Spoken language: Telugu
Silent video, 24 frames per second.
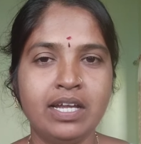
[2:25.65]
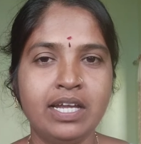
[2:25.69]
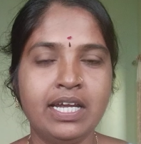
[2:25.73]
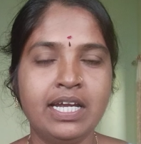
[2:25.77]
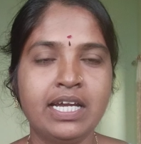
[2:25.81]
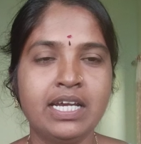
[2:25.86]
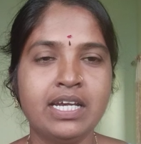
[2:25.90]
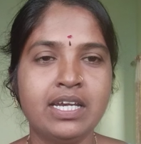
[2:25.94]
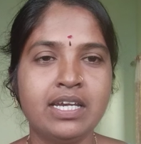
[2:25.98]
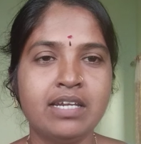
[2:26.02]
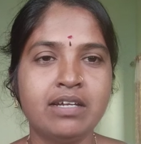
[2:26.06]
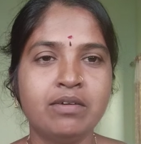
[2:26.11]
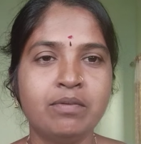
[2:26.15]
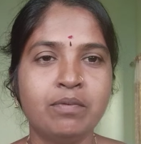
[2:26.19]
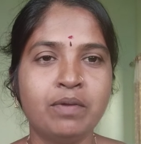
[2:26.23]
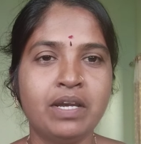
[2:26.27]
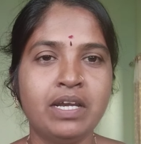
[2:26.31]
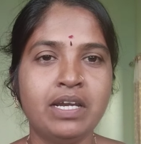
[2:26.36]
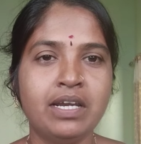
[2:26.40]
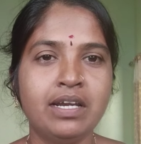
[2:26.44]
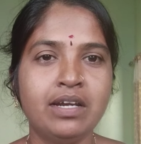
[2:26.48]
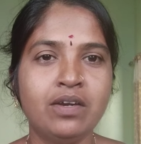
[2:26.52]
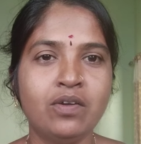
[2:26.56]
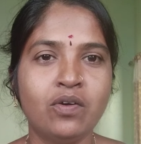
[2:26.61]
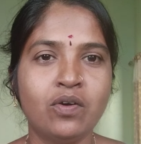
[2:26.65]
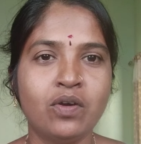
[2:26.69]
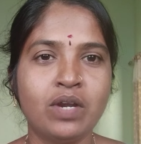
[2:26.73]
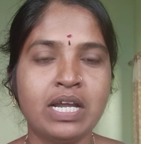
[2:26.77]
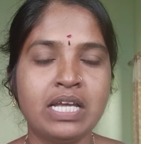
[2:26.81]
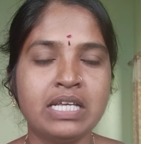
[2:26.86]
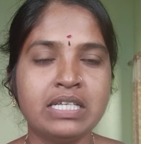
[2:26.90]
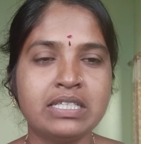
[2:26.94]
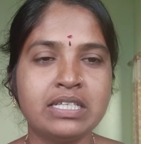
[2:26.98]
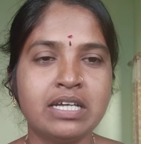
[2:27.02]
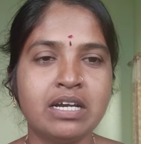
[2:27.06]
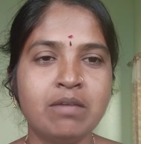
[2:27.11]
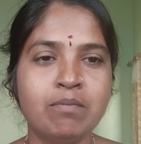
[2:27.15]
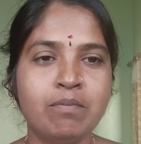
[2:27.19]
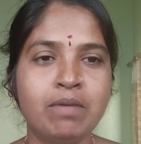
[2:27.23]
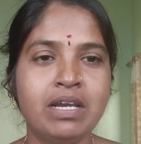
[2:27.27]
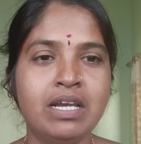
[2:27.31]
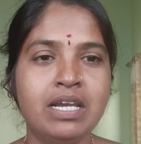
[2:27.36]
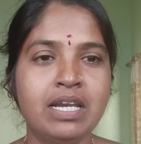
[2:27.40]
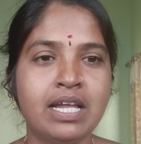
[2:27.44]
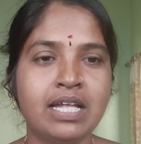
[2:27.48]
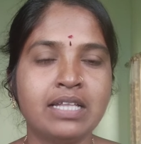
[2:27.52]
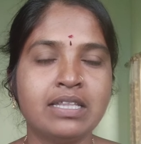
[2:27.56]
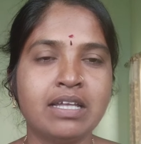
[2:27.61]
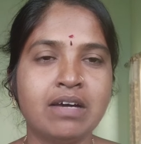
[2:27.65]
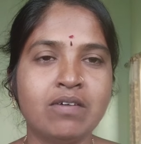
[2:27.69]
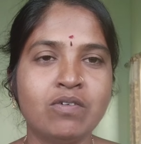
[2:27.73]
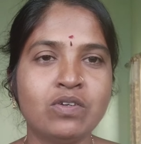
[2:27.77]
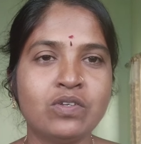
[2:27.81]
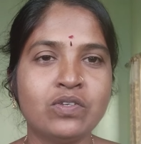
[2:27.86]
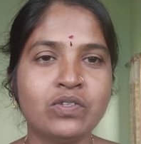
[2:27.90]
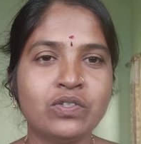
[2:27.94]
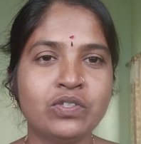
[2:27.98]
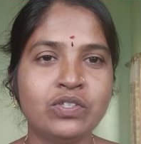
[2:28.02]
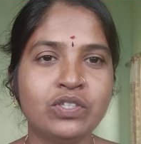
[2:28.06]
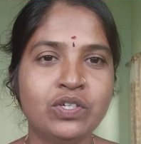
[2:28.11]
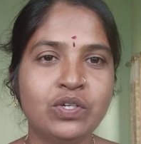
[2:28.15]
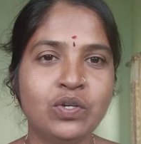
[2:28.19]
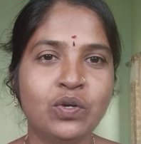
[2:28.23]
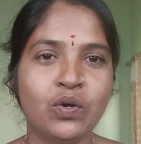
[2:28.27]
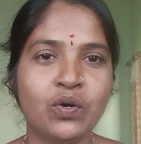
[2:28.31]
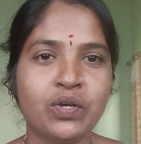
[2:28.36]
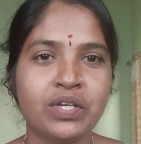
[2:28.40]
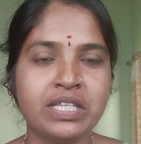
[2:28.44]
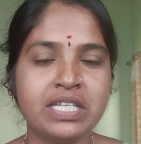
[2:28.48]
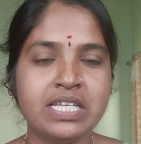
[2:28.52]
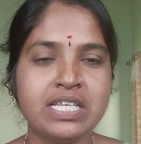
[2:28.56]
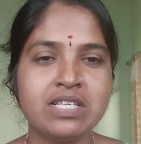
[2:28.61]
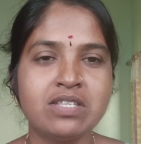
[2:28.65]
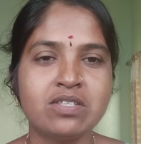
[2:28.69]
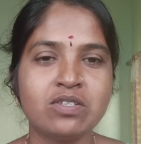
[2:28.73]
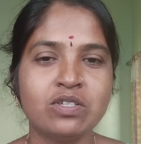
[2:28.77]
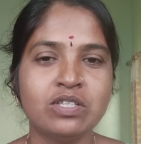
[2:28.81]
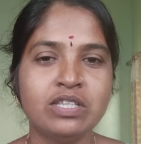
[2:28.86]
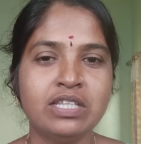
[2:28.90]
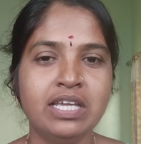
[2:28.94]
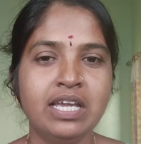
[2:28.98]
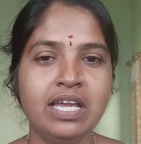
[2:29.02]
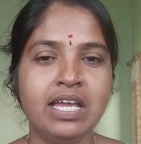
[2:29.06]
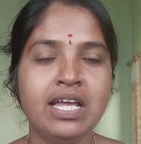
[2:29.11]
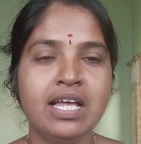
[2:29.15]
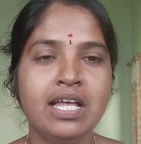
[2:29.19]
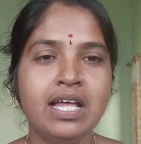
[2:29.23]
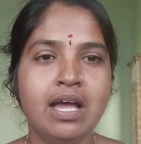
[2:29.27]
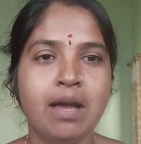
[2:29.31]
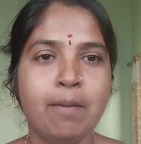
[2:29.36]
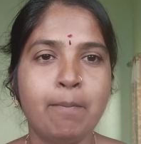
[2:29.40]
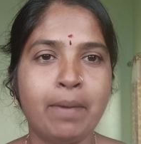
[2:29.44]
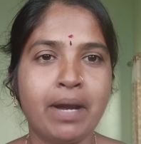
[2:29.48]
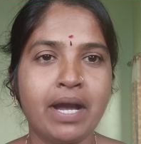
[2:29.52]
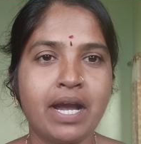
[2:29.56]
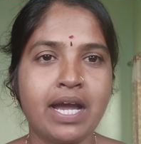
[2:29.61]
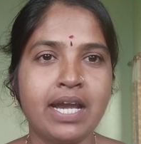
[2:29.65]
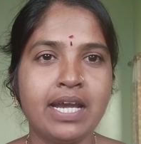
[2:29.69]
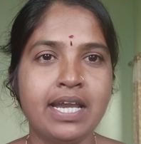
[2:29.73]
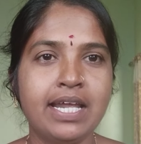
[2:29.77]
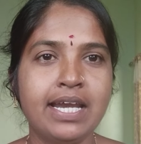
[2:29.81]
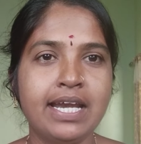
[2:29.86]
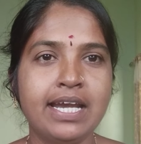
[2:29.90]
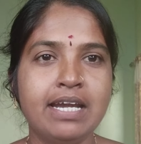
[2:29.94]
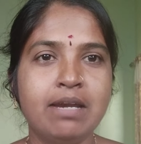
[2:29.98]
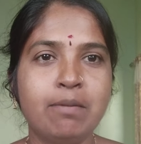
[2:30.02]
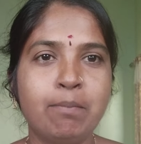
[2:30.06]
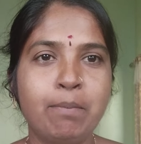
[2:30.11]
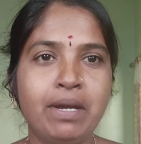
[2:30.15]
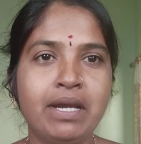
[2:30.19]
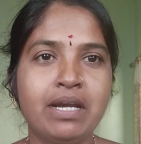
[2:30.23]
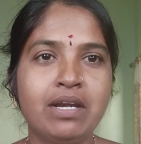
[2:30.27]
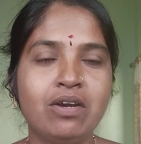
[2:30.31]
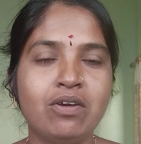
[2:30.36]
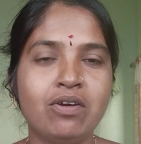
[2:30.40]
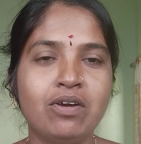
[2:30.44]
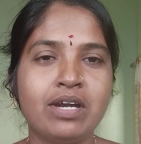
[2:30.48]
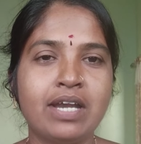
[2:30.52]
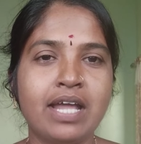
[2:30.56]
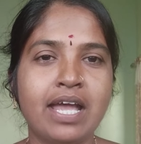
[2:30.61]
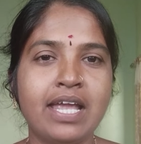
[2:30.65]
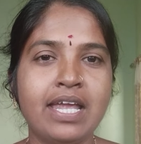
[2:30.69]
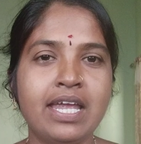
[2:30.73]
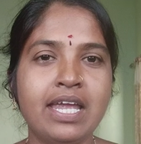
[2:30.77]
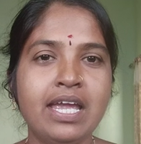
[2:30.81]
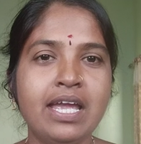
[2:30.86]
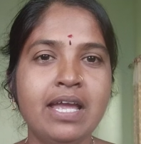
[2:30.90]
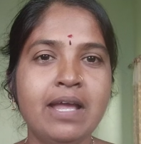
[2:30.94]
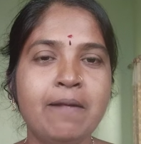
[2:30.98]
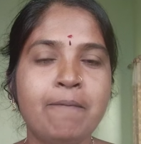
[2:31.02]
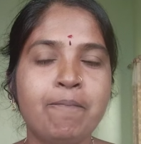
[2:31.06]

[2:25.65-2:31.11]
ఈ కిట్ వెళ్ళి డోర్ వేస్తాడు మళ్ళీ లత వస్తుంది డోర్ తీస్తుంది పక్కనే రెండు బెడ్లు ఉంటాయి